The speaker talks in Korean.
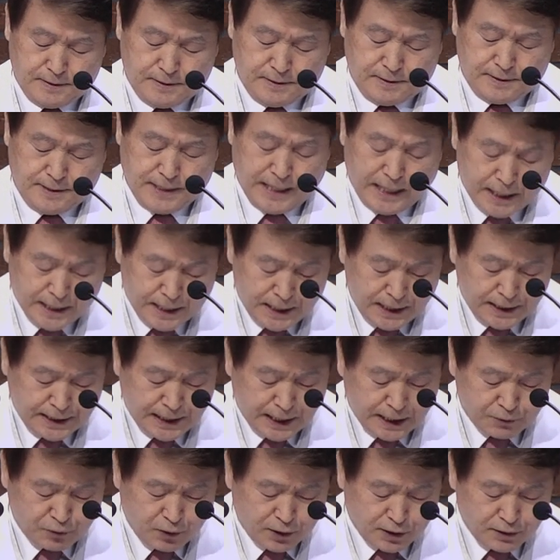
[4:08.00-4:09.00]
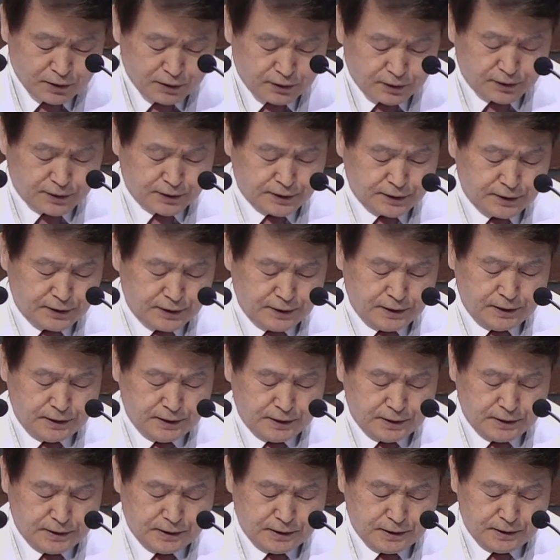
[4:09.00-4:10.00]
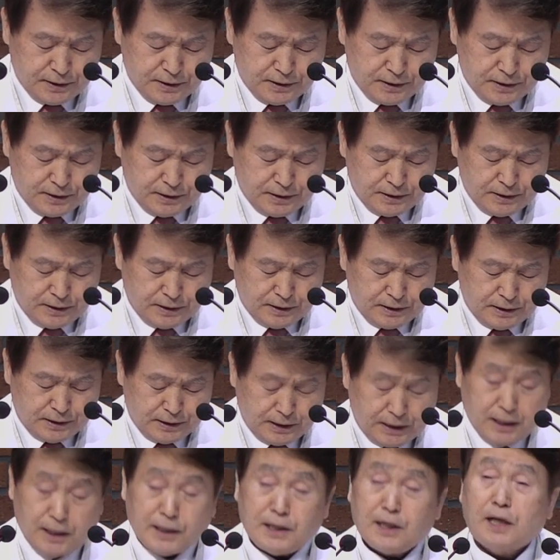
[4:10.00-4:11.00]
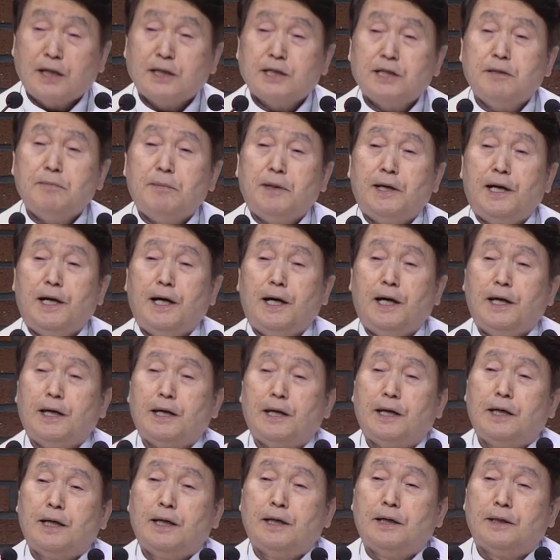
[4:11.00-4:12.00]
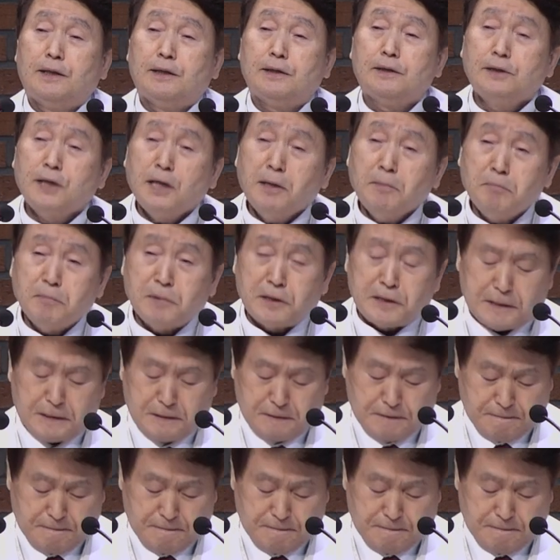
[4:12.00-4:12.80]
나의 나 된 것은 하나님의 은혜입니다.